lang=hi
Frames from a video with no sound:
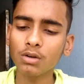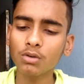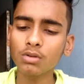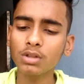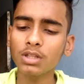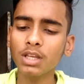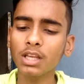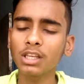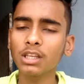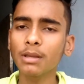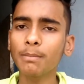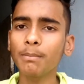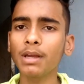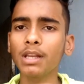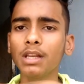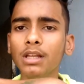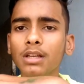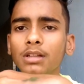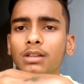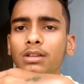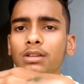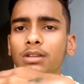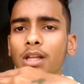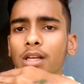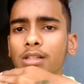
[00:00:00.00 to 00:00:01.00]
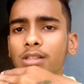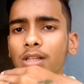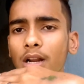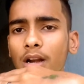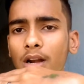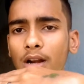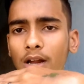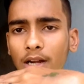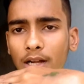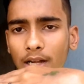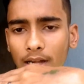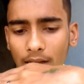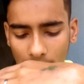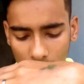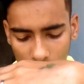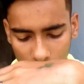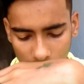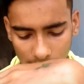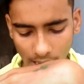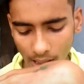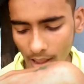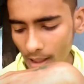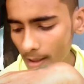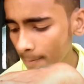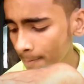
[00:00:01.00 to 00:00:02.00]
हूँ देखिए मैंने इतना सा रंग ले
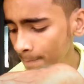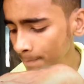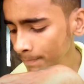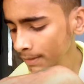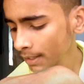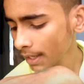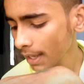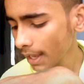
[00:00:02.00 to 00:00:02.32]
लिया है